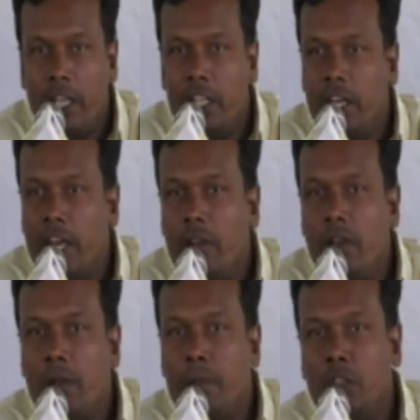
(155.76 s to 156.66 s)
ఇది రెండు
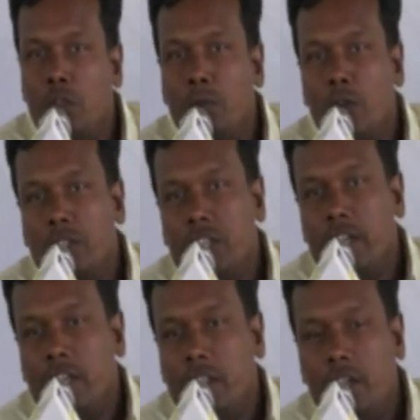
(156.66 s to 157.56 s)
వేల పంతొమ్మిదిలో
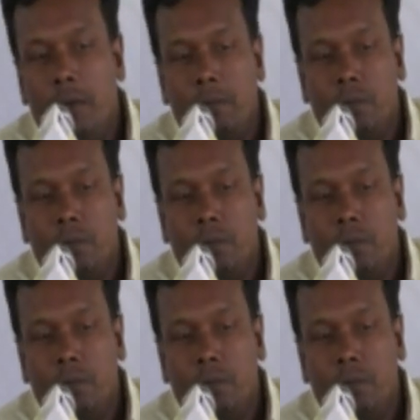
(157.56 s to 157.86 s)
జరిగింది